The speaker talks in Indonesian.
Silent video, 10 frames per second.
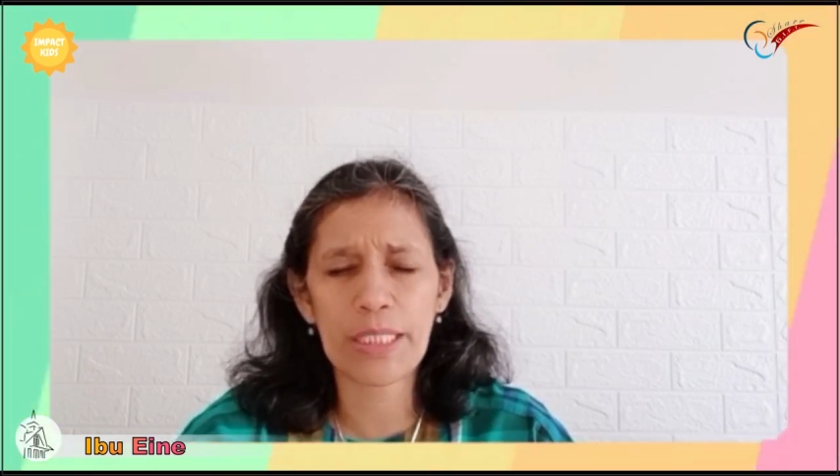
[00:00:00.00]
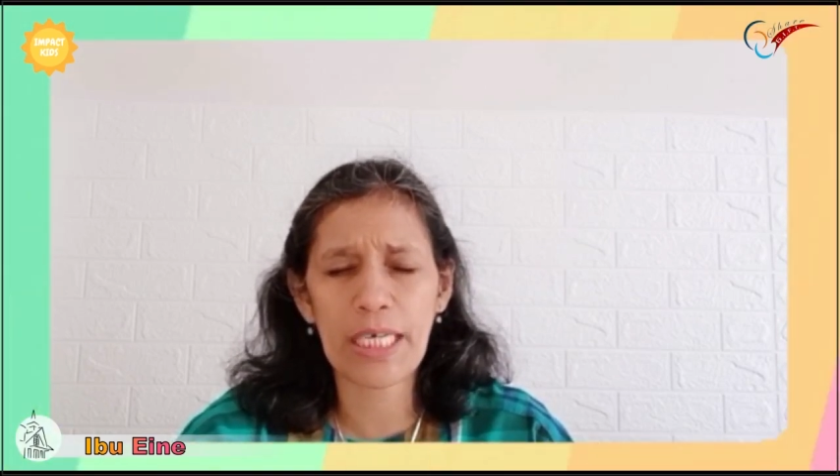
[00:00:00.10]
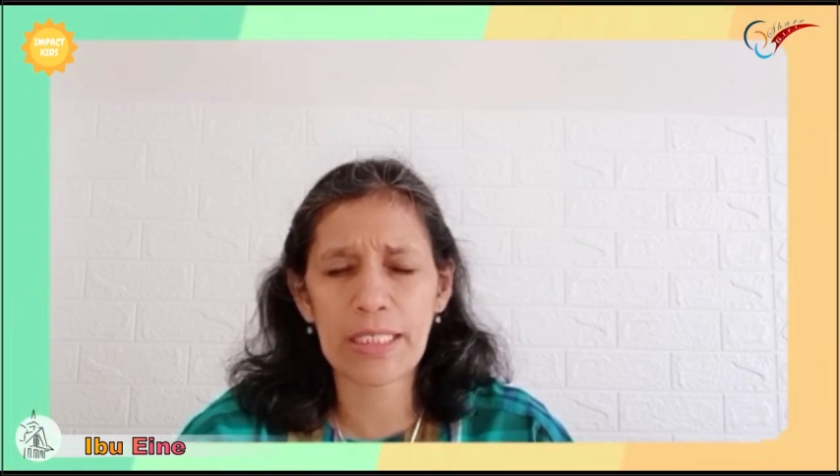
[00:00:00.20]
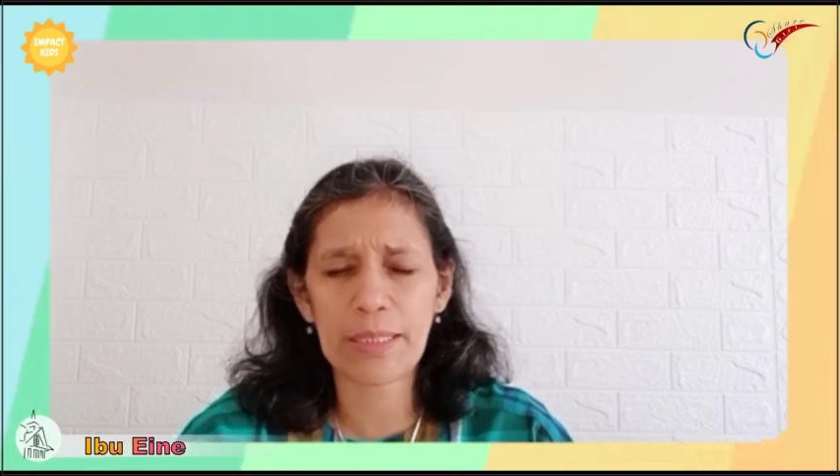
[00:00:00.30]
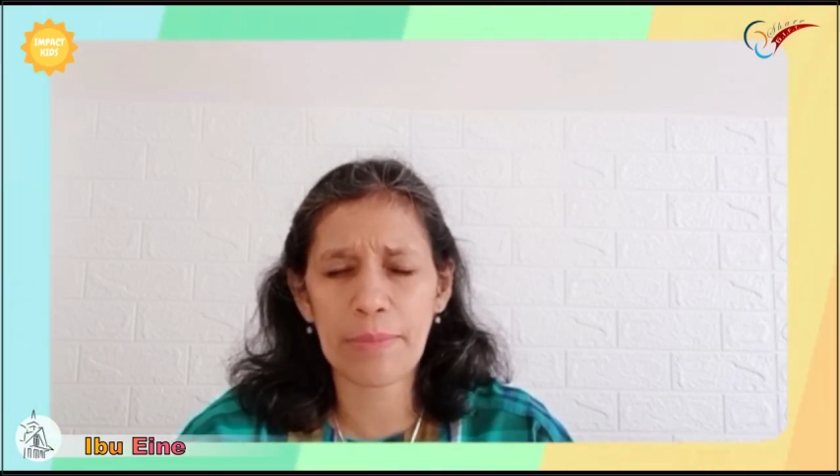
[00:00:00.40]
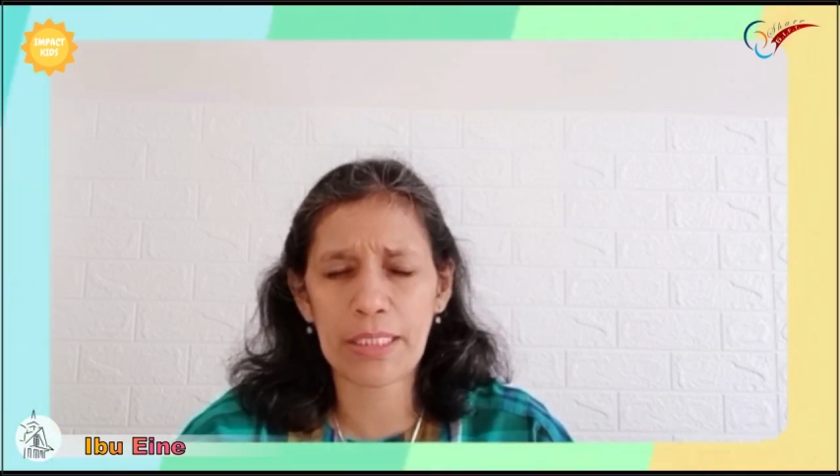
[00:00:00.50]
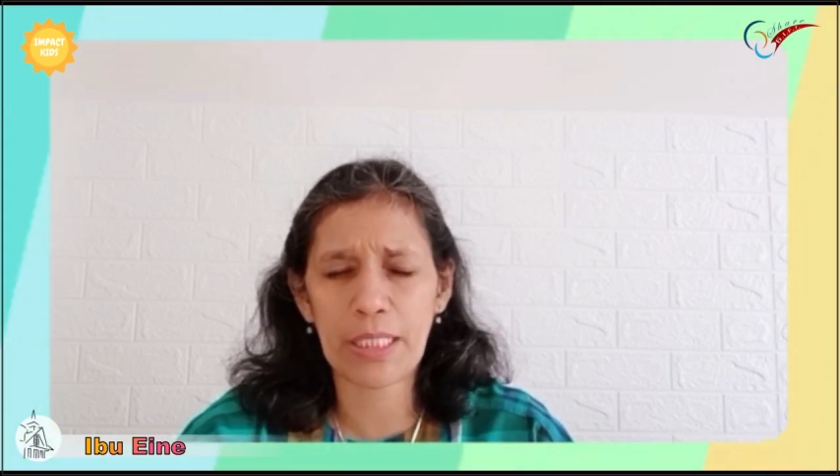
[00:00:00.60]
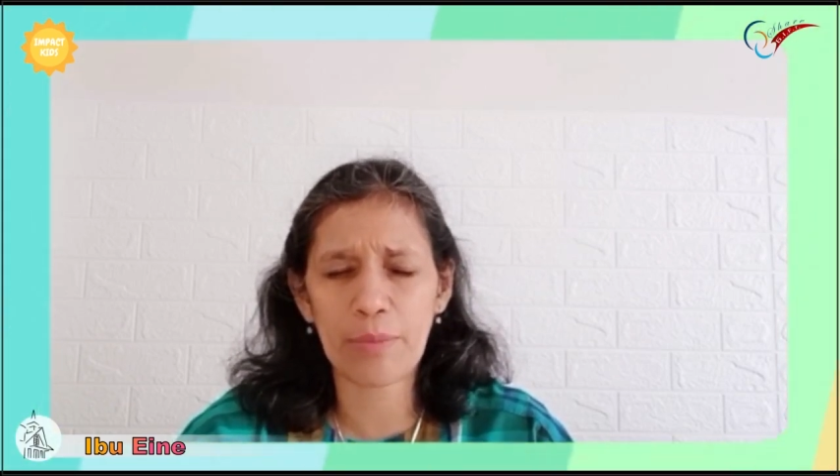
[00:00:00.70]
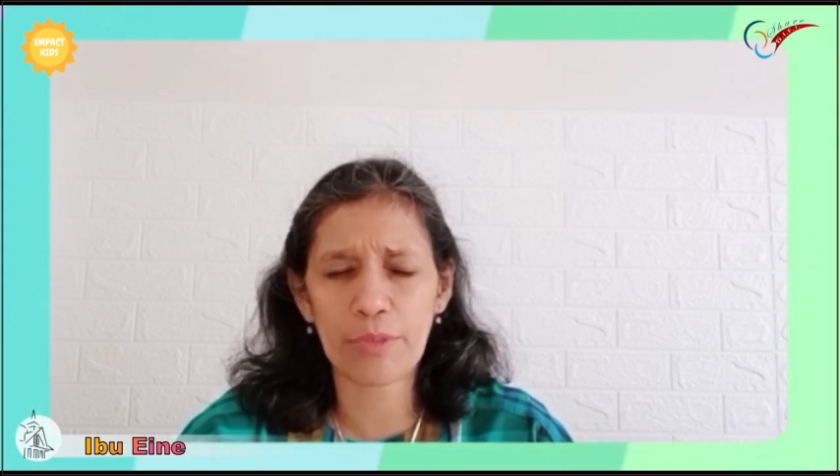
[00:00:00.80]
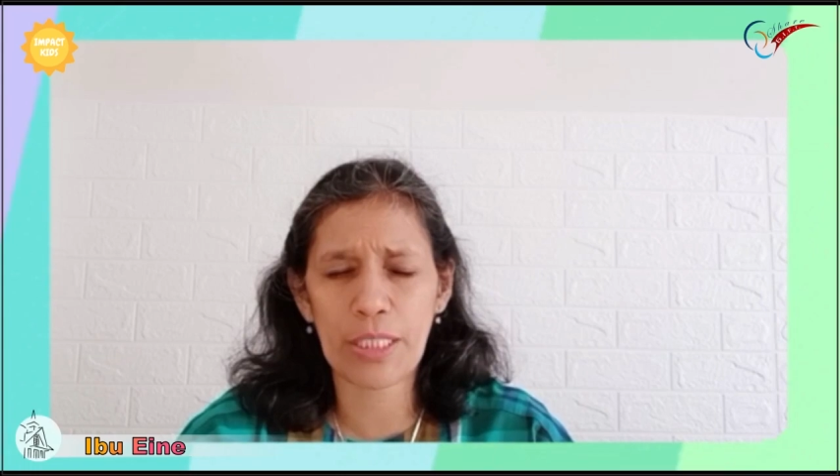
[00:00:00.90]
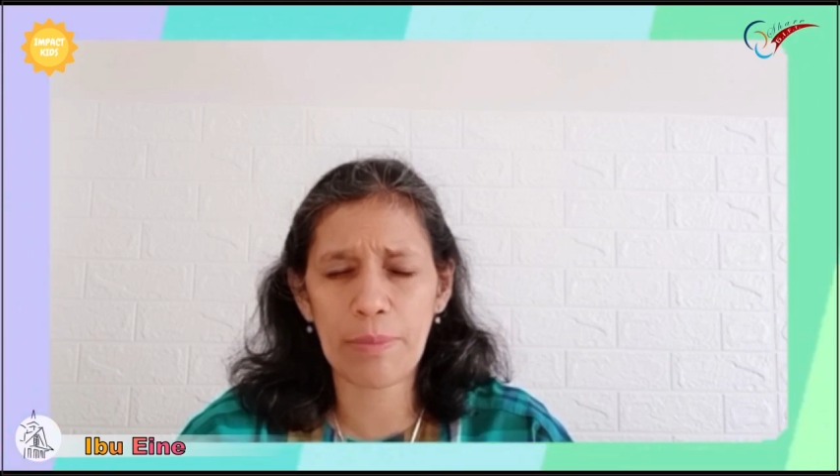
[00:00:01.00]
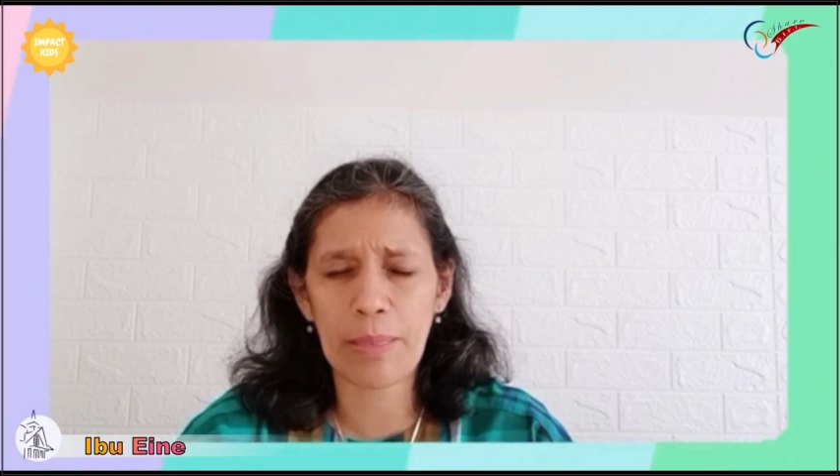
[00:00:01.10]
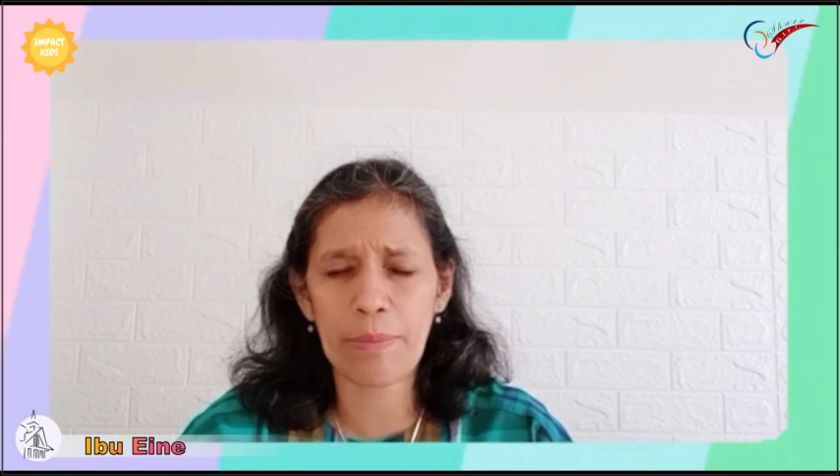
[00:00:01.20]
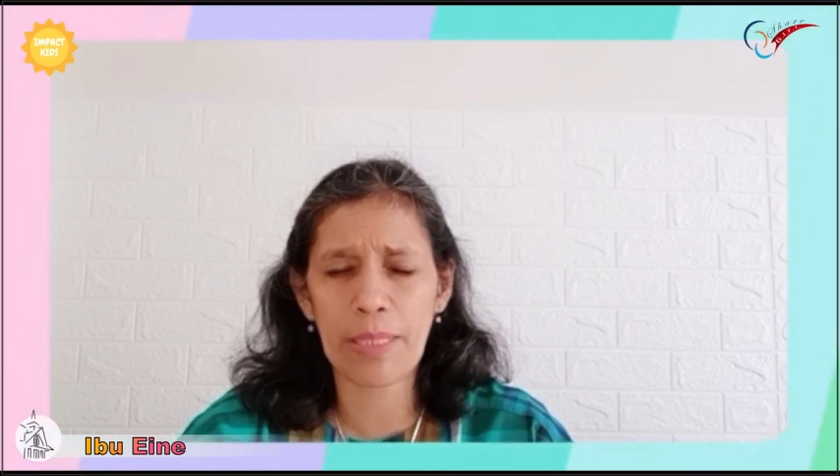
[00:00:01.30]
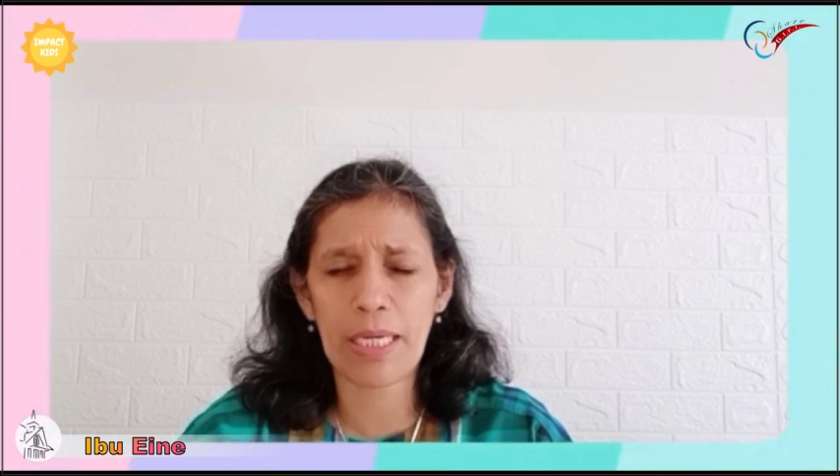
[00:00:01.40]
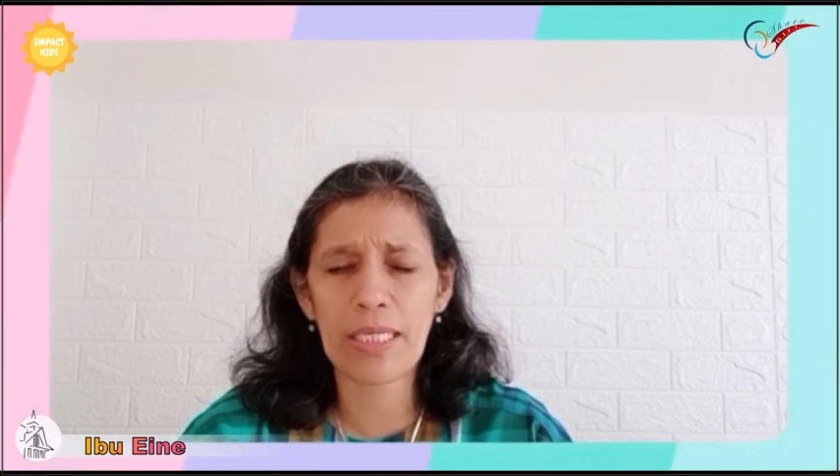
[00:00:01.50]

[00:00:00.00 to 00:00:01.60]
benar di matamu ya Bapa.